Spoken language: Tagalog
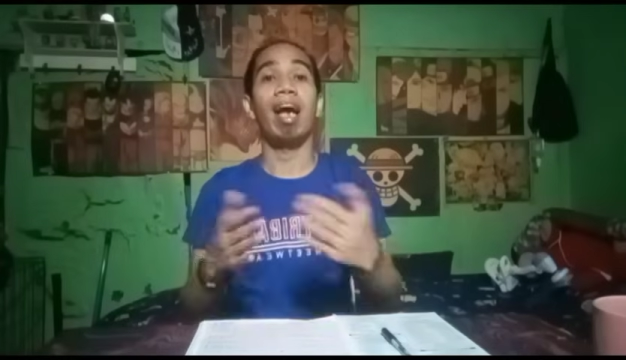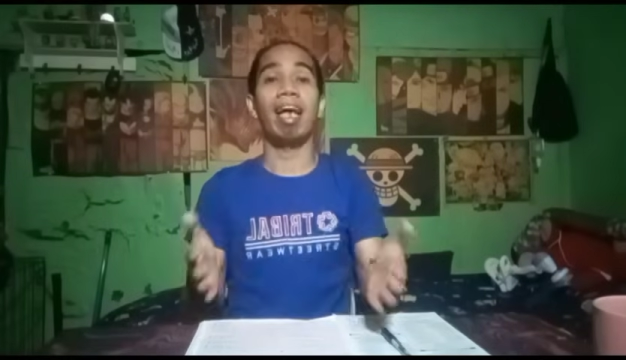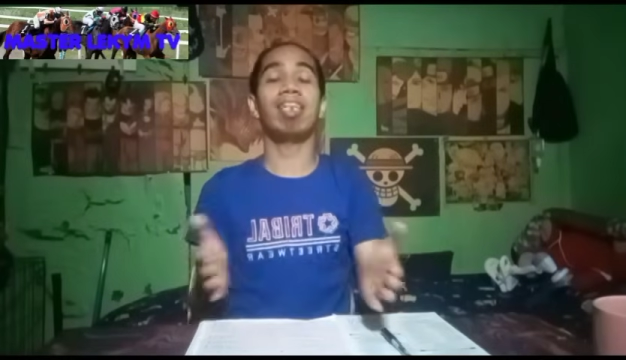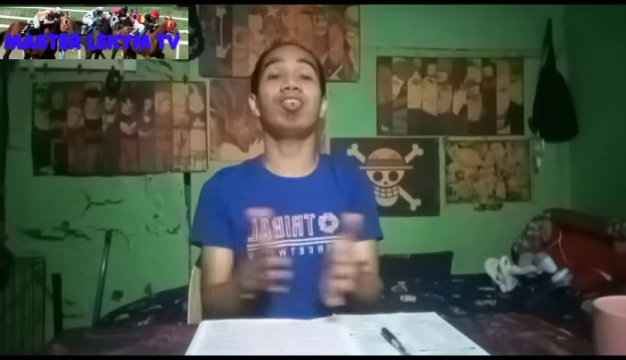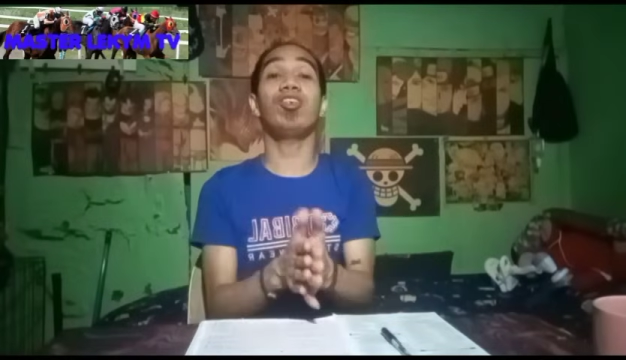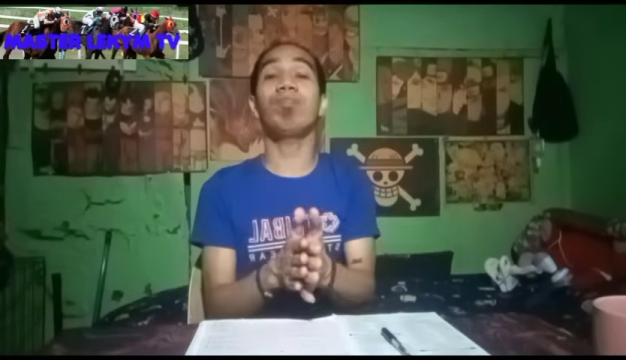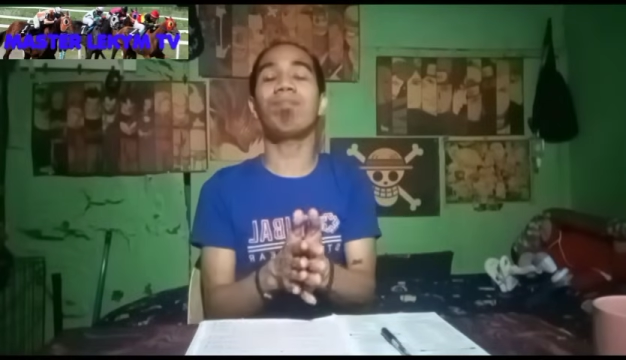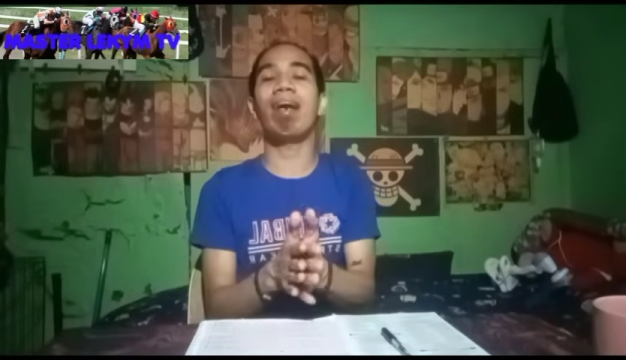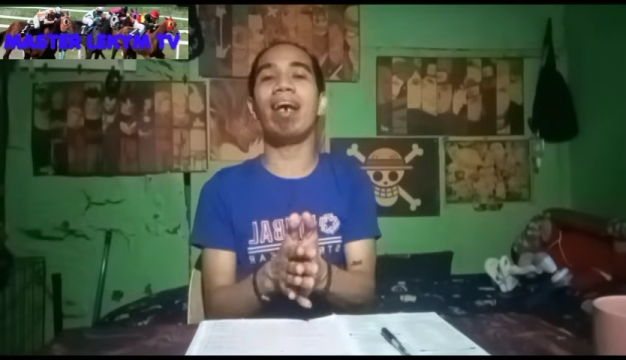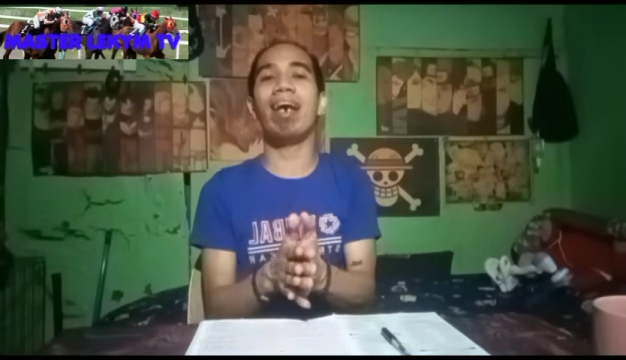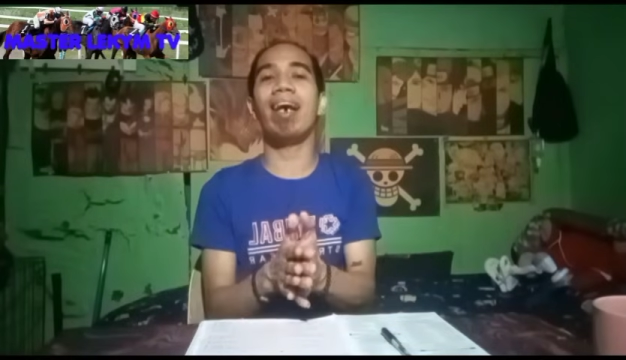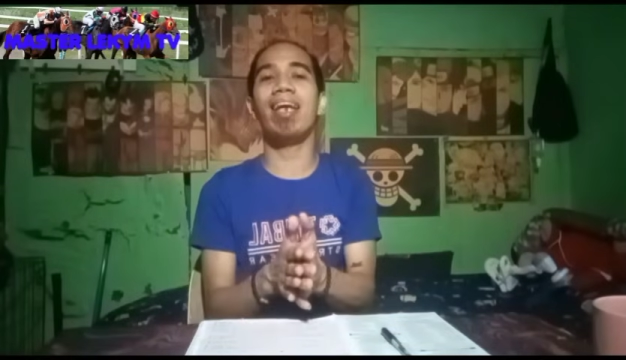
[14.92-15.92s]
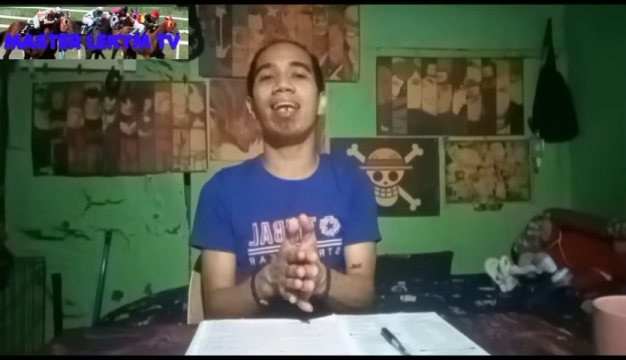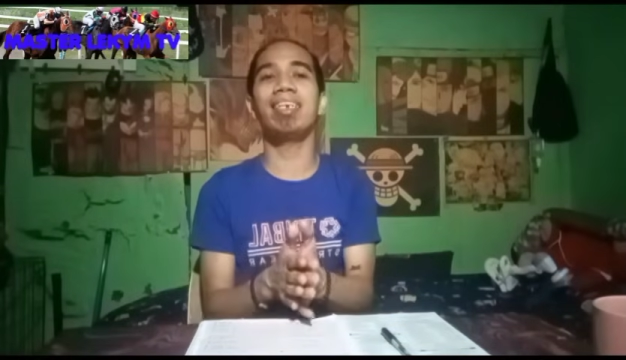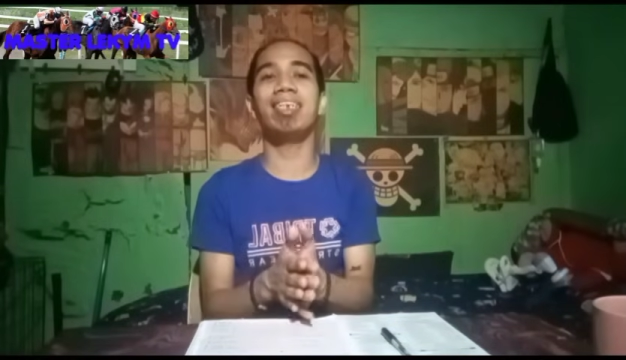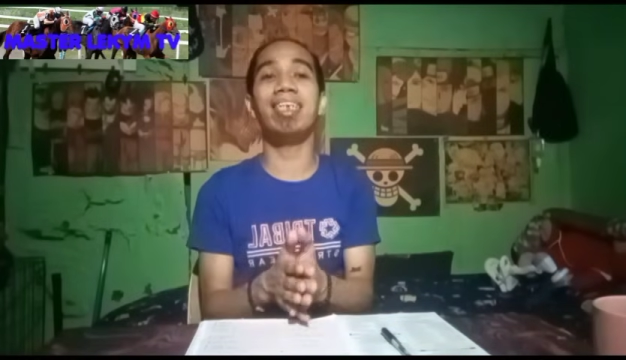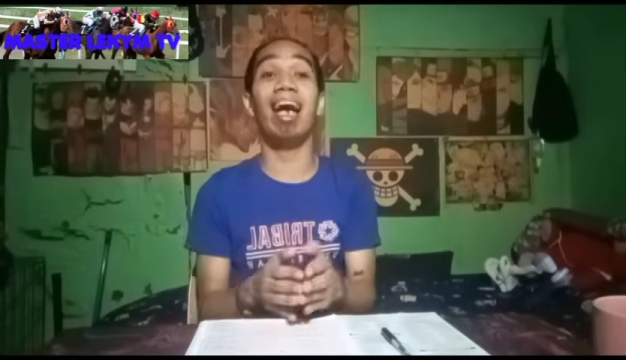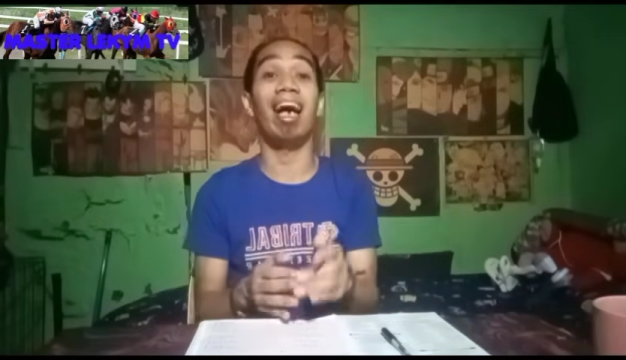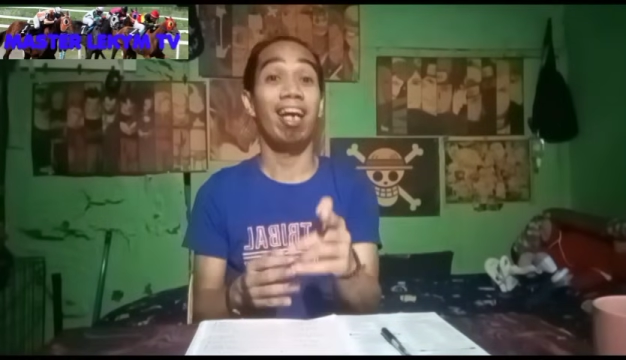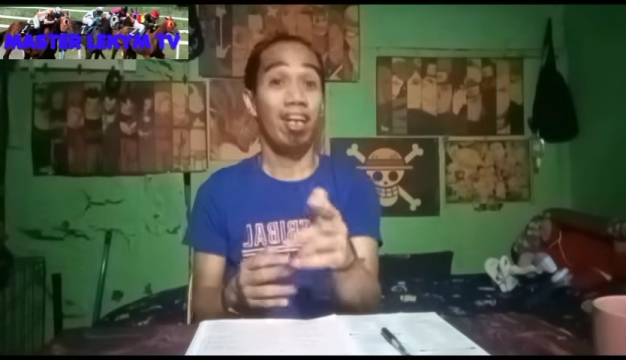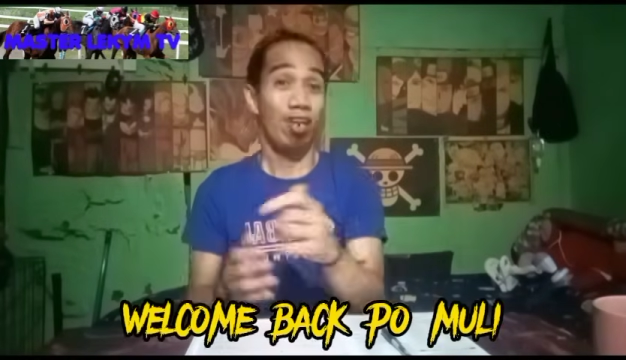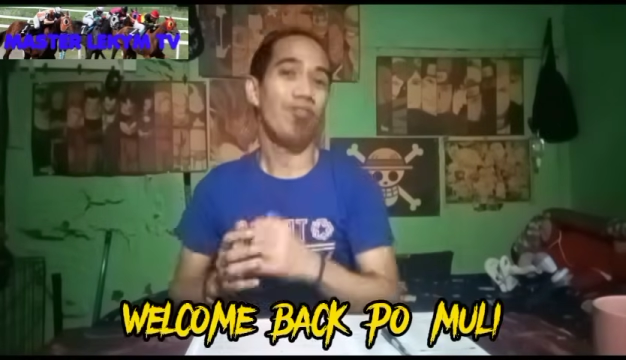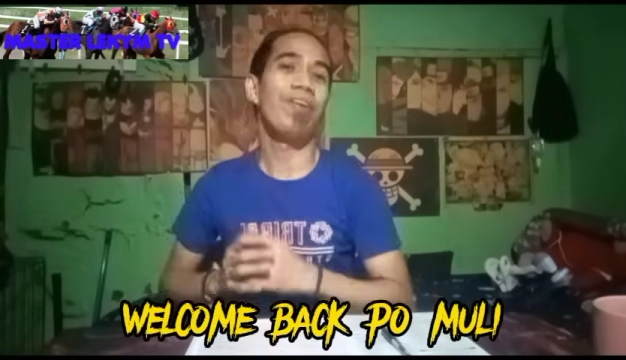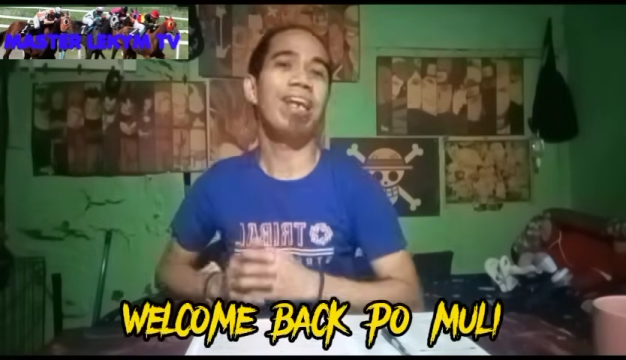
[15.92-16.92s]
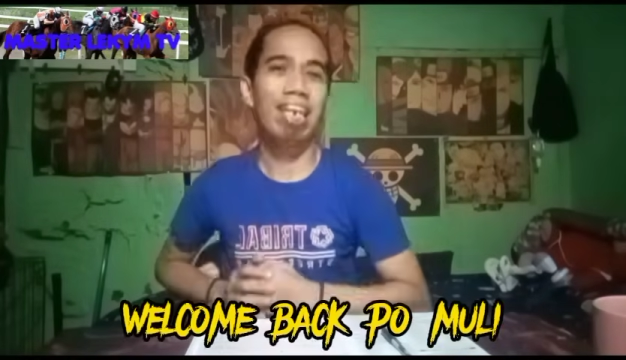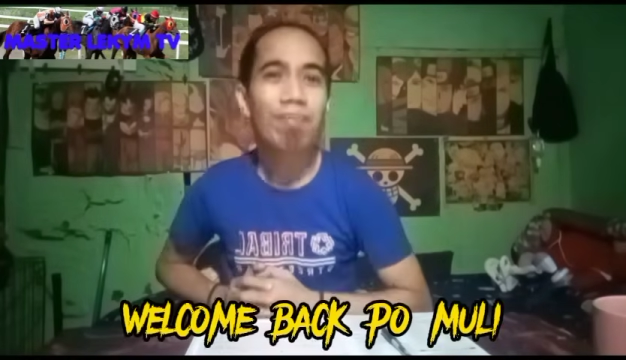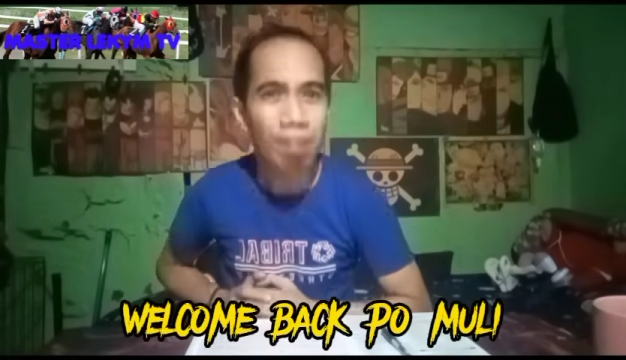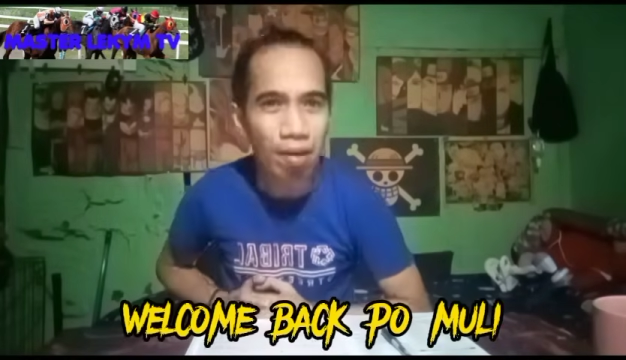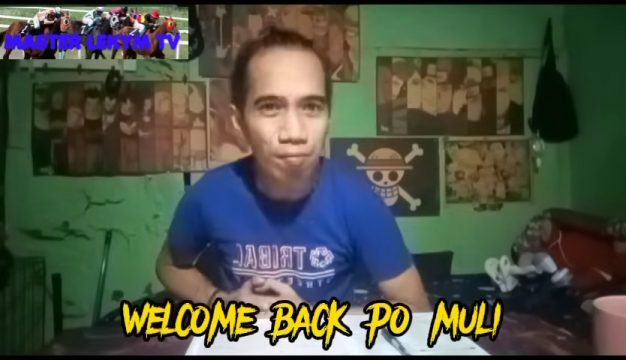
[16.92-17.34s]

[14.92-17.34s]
At yun, Bayang Kararista. Welcome